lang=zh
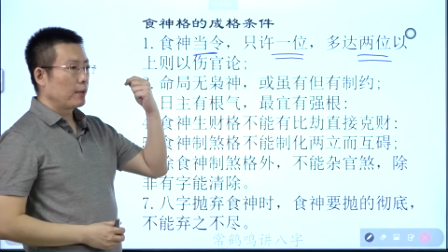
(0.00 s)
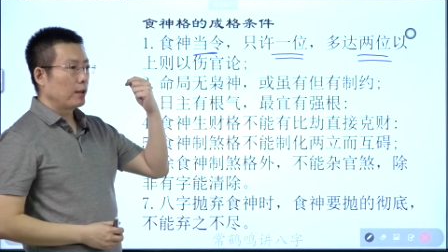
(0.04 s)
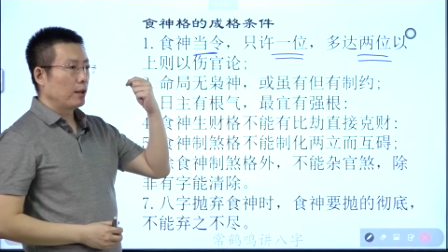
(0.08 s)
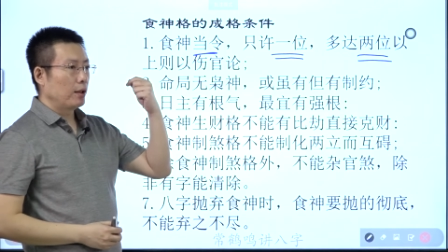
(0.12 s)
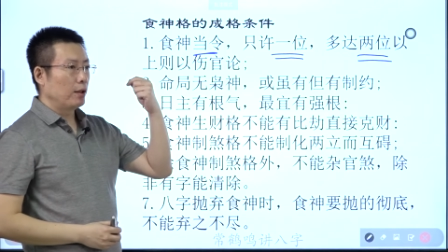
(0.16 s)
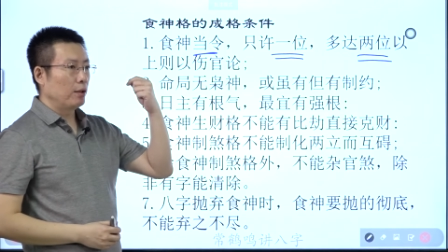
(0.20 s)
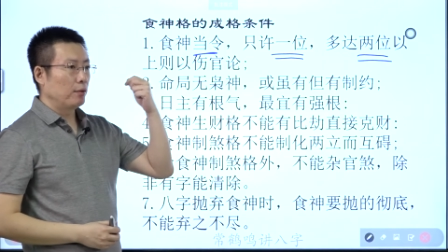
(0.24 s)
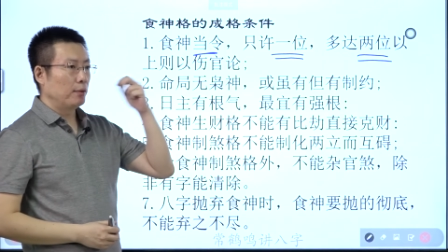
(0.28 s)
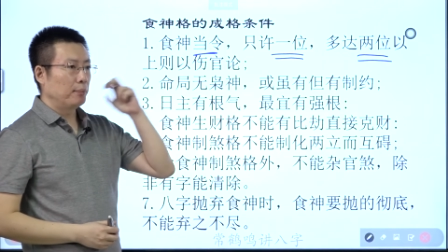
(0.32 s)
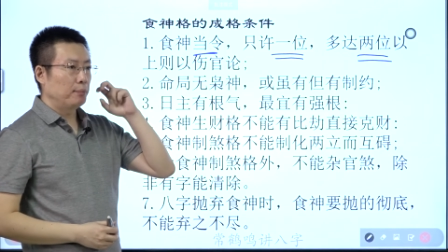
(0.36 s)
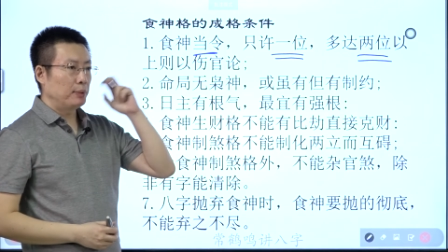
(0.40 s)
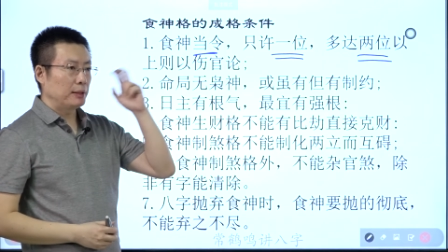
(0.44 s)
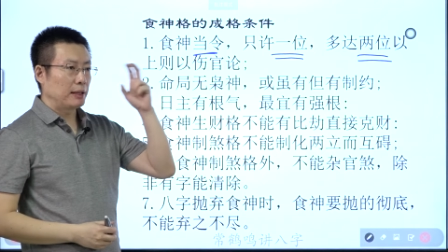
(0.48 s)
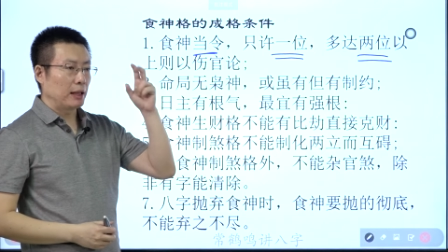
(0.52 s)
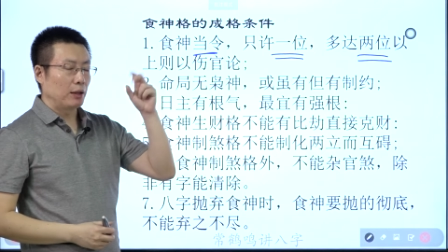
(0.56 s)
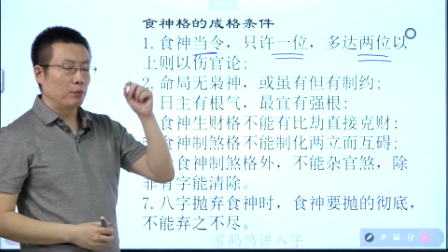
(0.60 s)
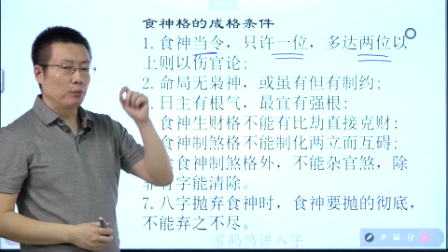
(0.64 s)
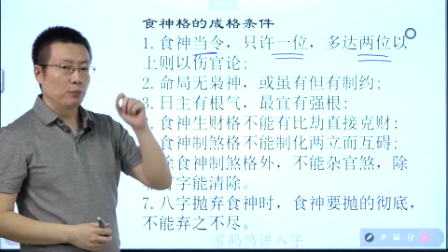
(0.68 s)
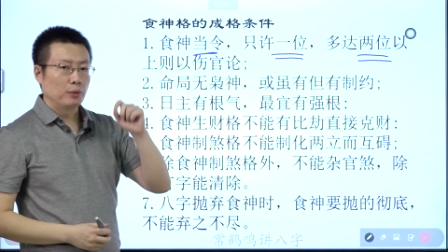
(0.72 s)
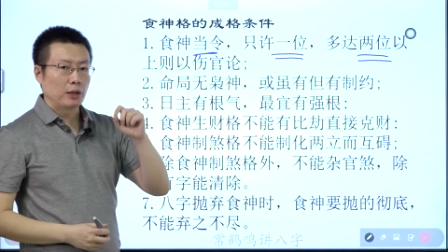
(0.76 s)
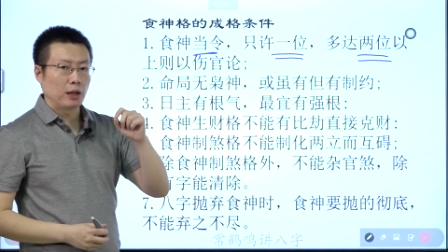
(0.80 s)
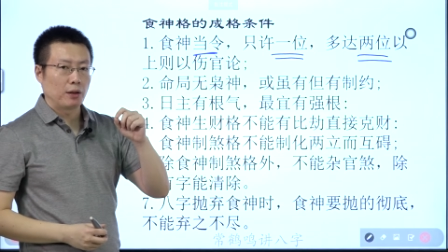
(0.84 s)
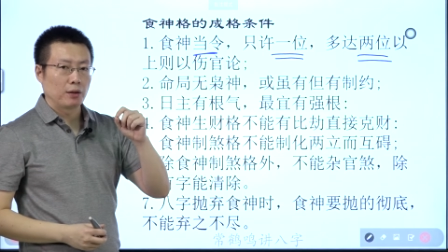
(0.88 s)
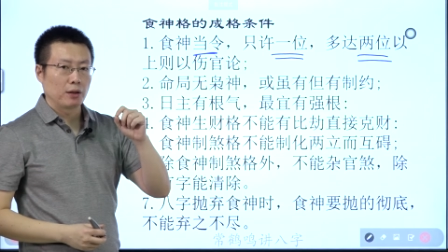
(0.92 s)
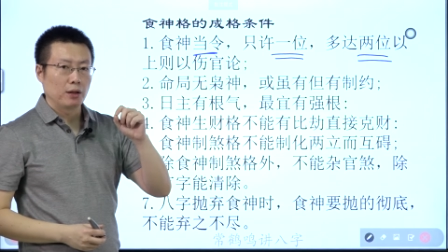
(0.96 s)
呃，我不想
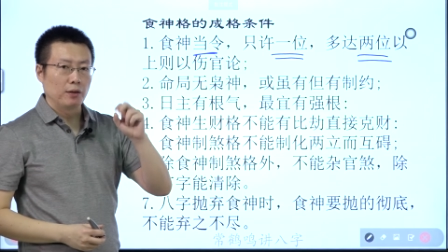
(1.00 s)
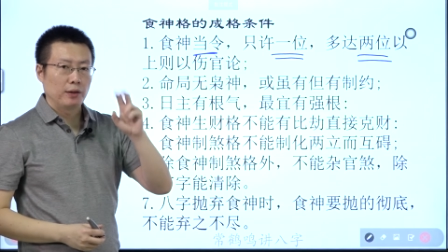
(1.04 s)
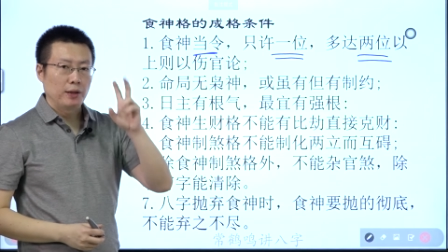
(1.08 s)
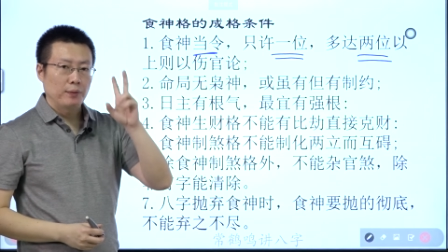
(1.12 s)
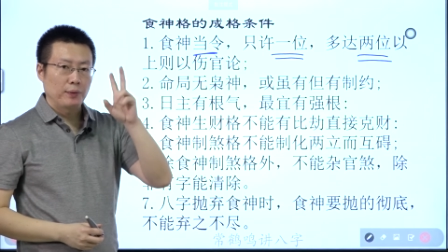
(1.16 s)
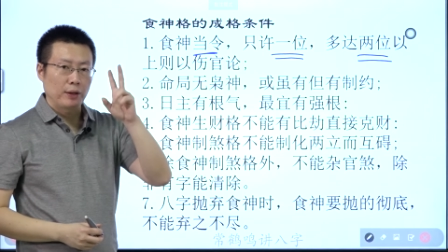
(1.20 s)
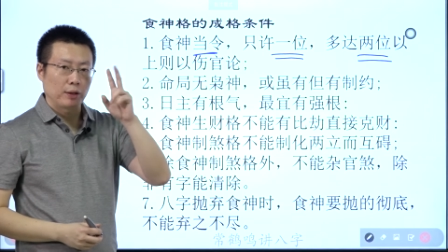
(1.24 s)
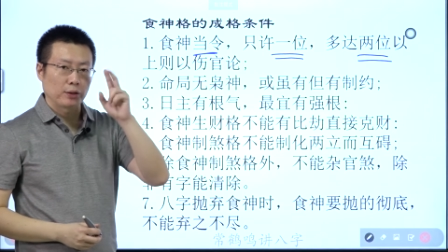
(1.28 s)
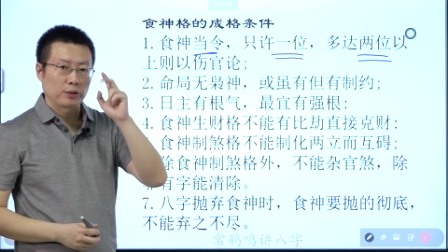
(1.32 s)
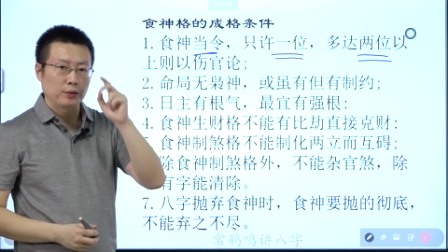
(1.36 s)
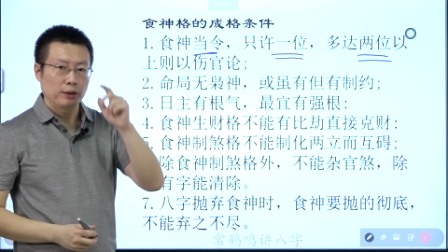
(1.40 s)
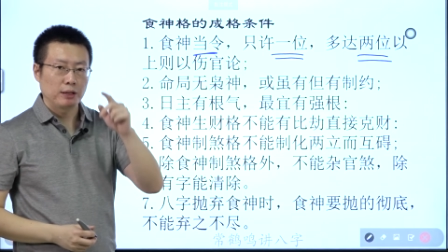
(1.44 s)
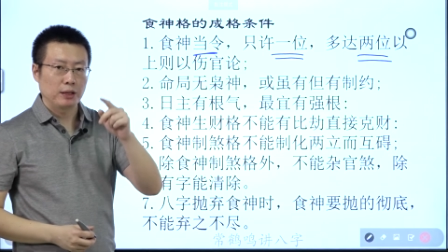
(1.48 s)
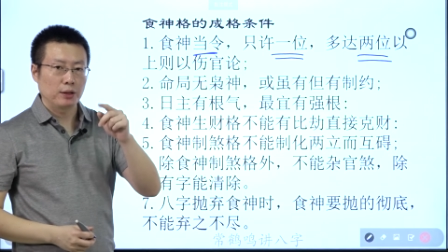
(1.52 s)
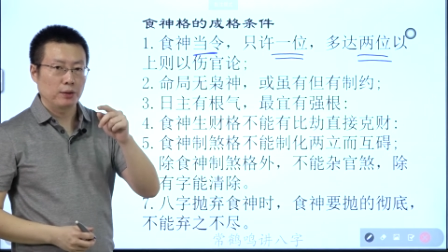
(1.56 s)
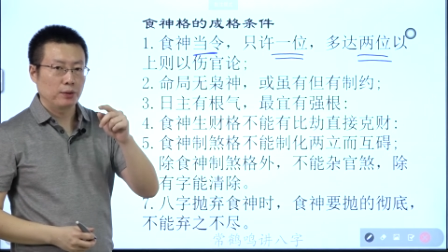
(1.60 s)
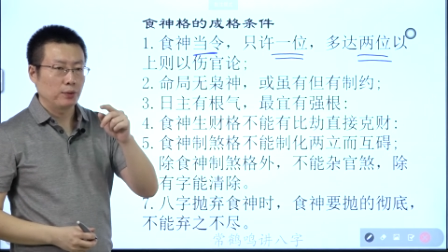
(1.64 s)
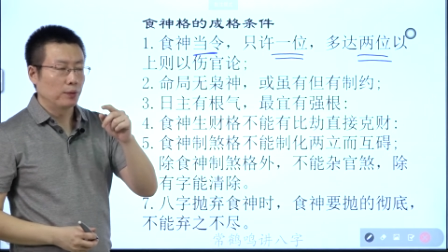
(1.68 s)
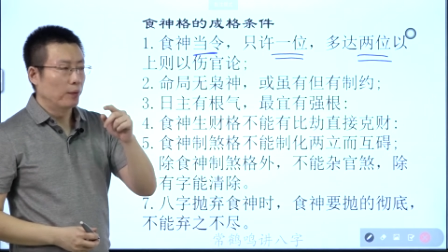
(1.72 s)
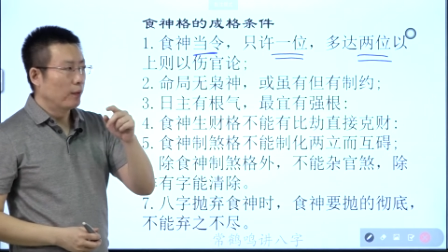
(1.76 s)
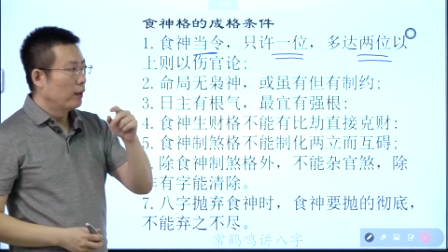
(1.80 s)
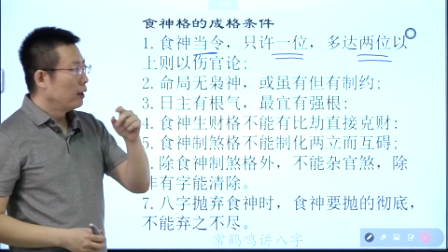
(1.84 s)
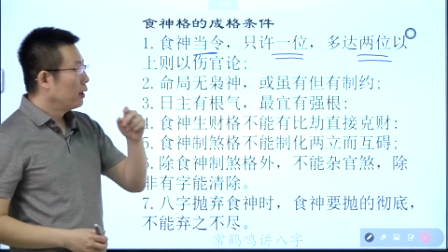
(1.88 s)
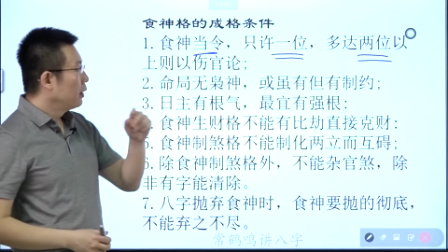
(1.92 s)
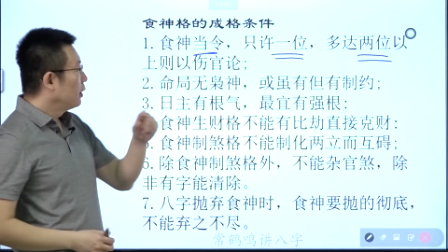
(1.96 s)
误导各位，我要说清
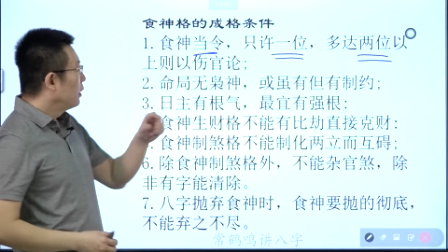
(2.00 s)
楚，